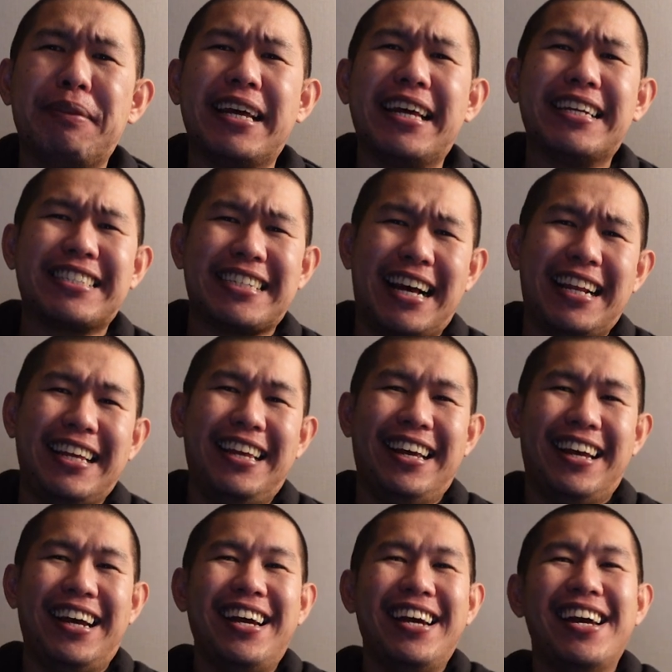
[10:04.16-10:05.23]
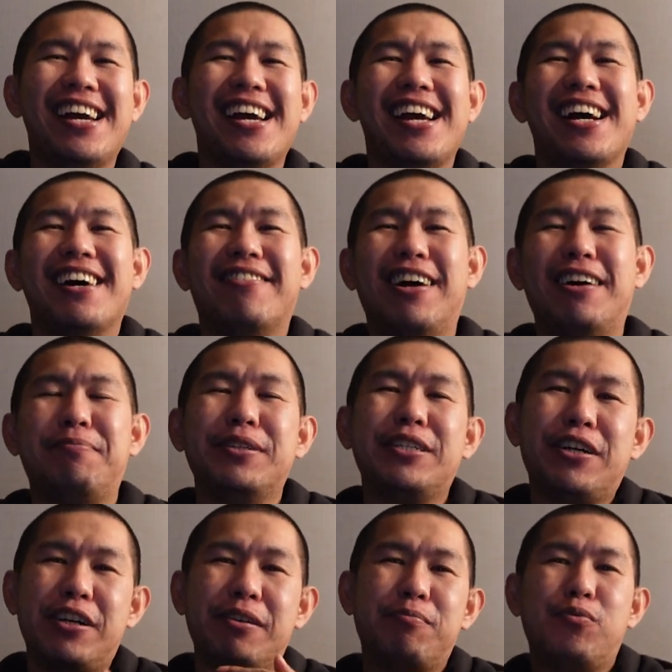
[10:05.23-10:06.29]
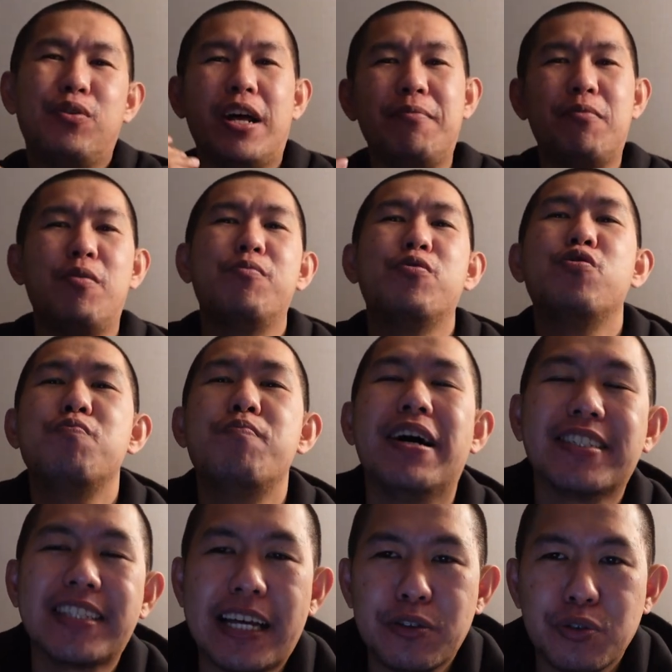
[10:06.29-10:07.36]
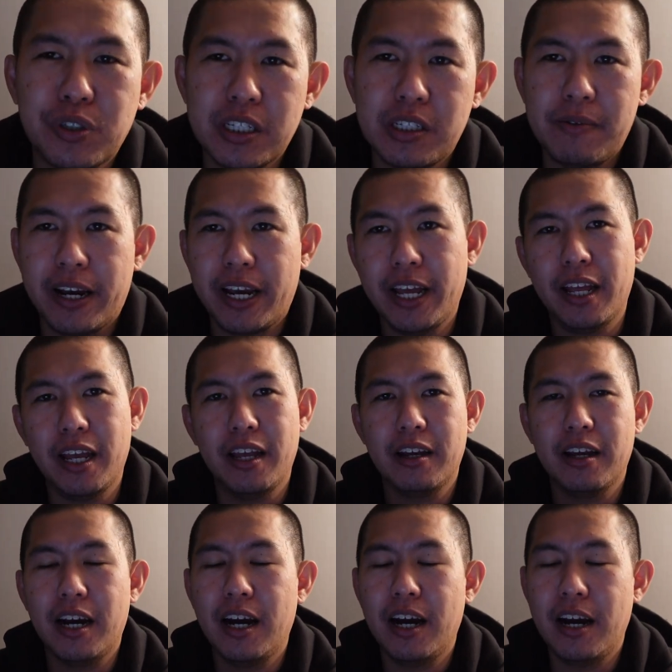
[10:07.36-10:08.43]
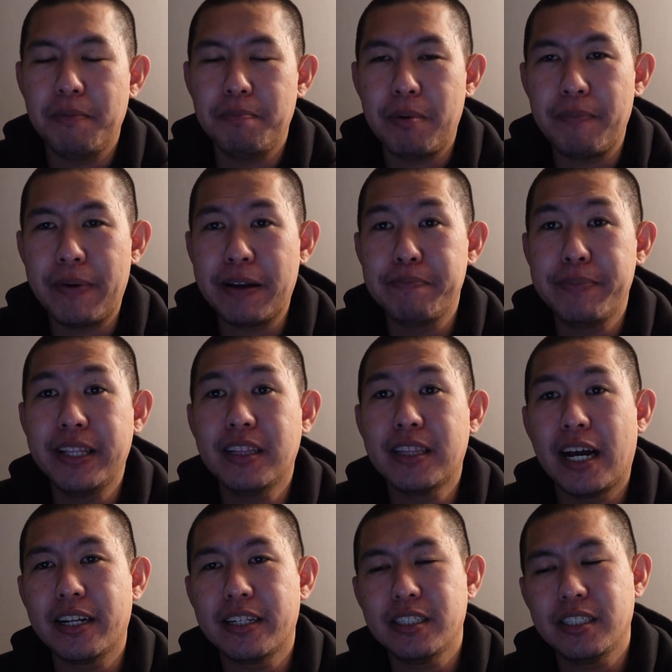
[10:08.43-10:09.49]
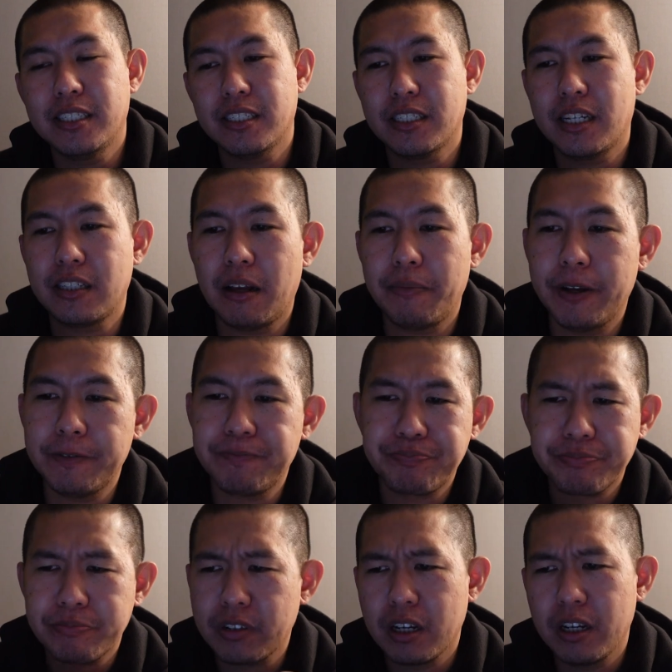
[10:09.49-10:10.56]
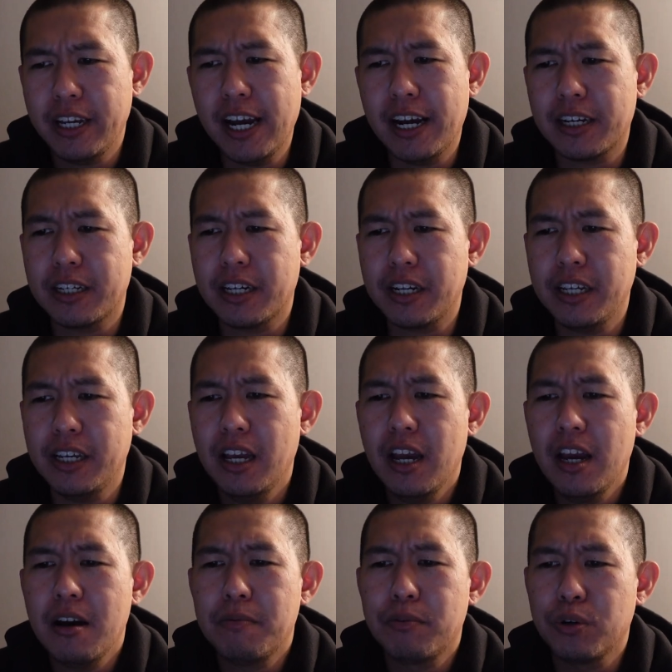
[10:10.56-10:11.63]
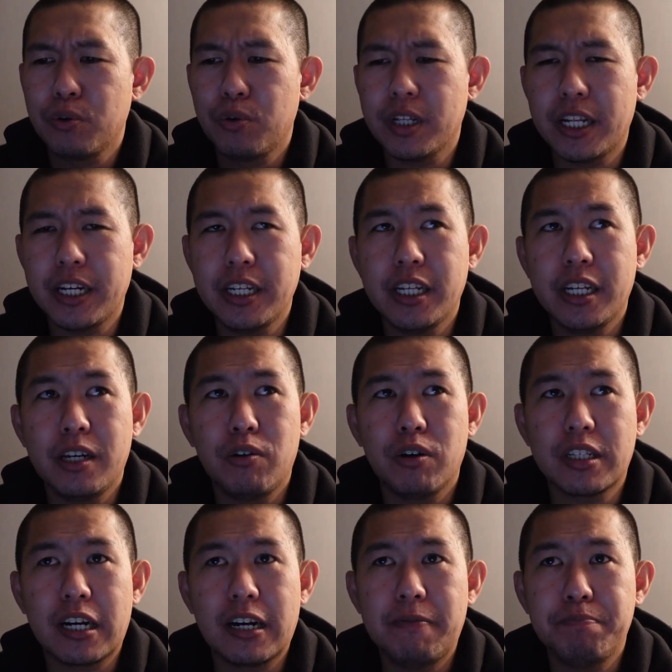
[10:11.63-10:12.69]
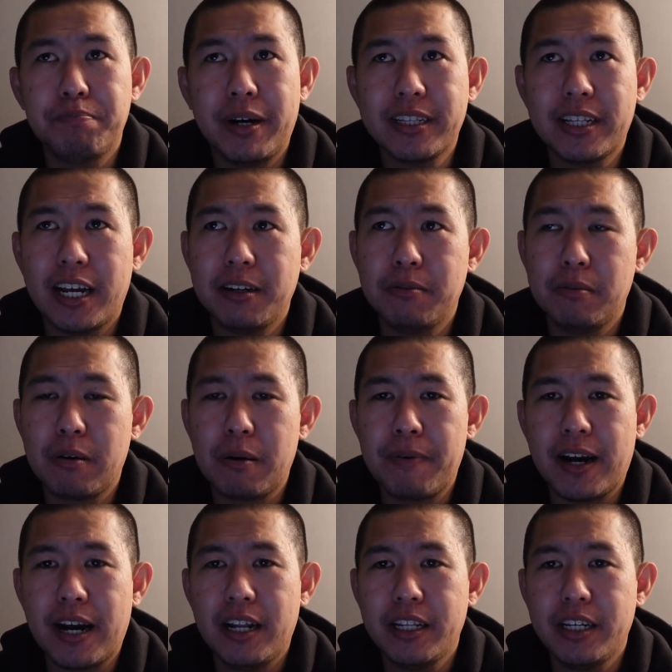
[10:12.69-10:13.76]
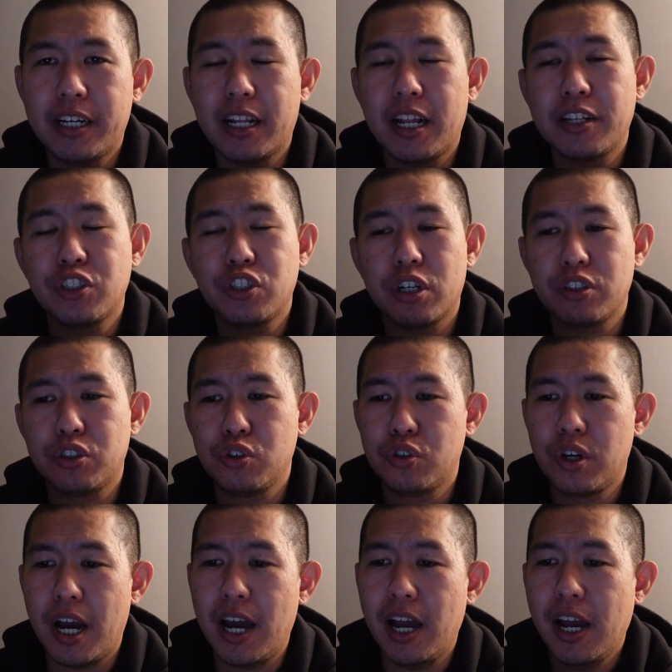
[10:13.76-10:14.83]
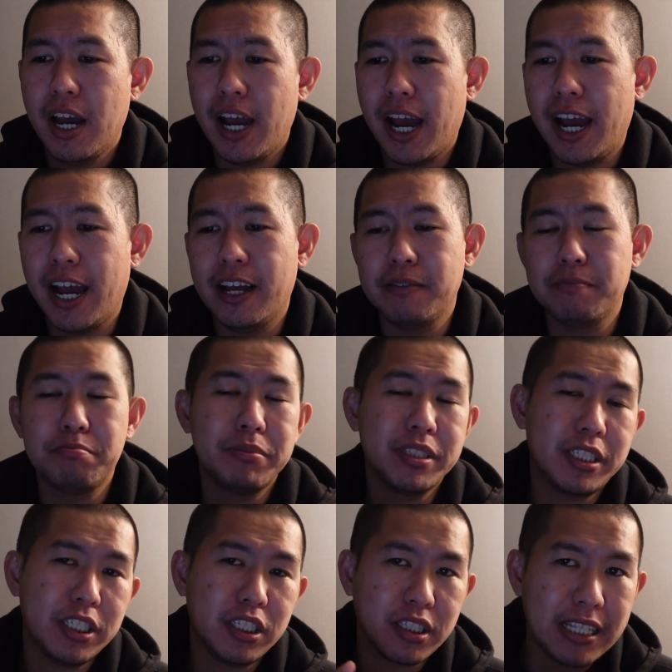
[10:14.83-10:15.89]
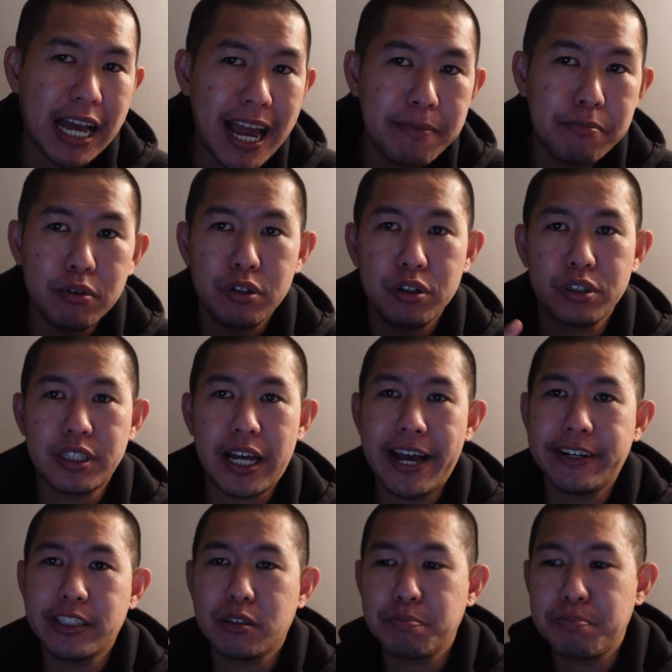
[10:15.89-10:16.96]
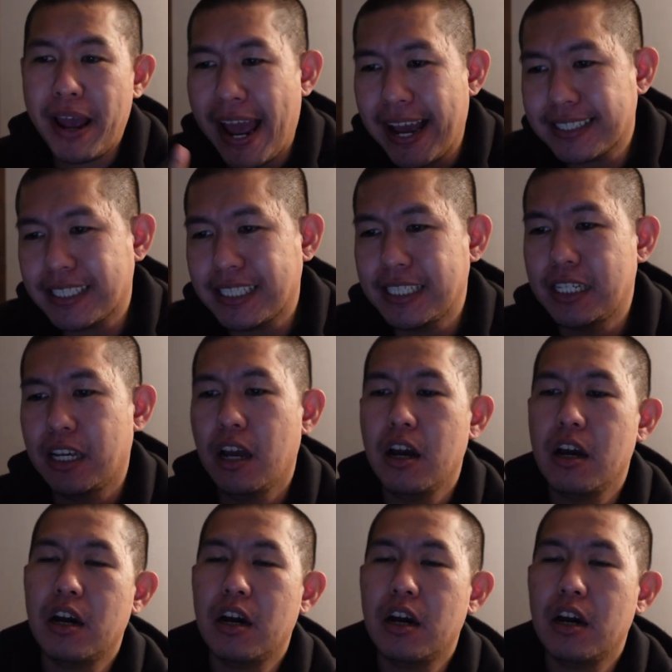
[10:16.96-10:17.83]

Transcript: player sekali ya walaupun dia udah mulai mau mengubah statusnya sebagai uh, pemain bintang di Sixers tapi ya keri menurut gue tadi di kuarter keempat ada beberapa kali clutch shot juga and Matisse Thybul, Tyrese Maxey,